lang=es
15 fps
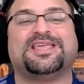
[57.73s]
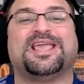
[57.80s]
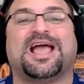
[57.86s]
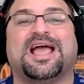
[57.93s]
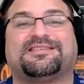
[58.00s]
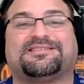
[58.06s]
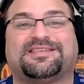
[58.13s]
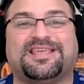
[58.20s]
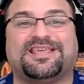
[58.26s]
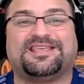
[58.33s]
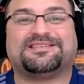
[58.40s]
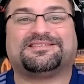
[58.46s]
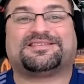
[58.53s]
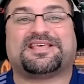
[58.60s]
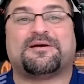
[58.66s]
Y
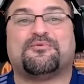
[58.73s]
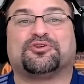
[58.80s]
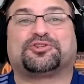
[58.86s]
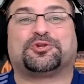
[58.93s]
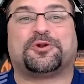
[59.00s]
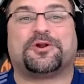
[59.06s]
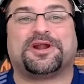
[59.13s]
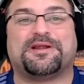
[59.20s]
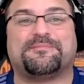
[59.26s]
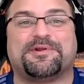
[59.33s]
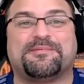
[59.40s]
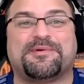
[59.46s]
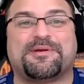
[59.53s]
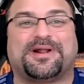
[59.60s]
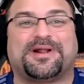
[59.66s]
así se mostró en el
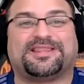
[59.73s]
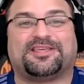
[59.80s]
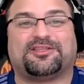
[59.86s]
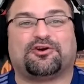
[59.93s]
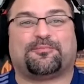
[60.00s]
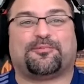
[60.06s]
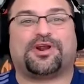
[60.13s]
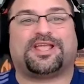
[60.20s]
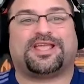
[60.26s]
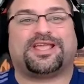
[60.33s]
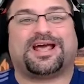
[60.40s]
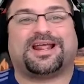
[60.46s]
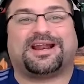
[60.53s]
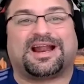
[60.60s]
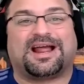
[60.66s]
primer partido,
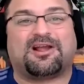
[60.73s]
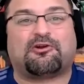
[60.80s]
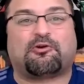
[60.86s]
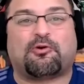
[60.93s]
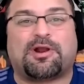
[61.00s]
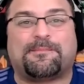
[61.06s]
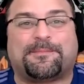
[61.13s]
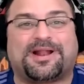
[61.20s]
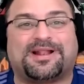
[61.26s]
porque arrancó el